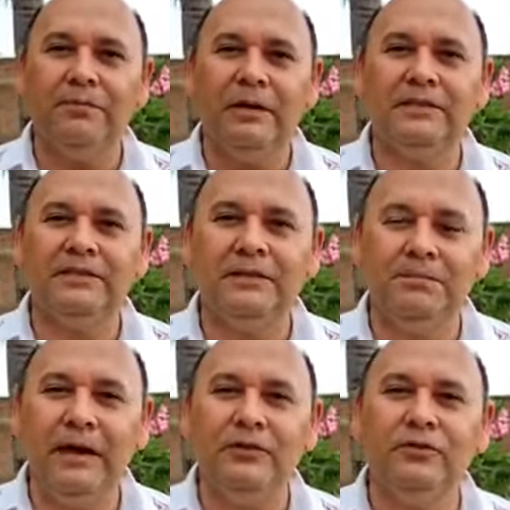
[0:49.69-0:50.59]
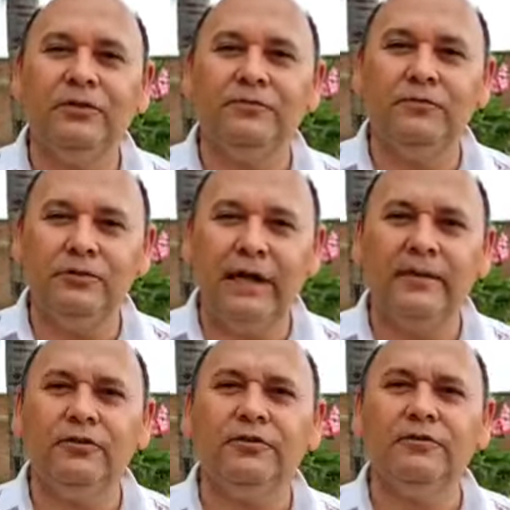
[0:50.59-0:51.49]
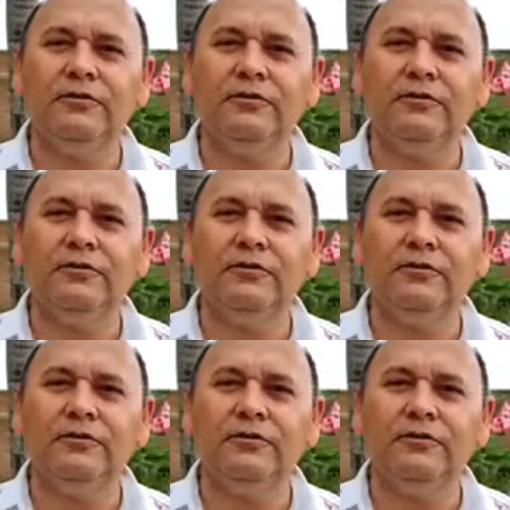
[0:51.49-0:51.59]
participando y disfrutando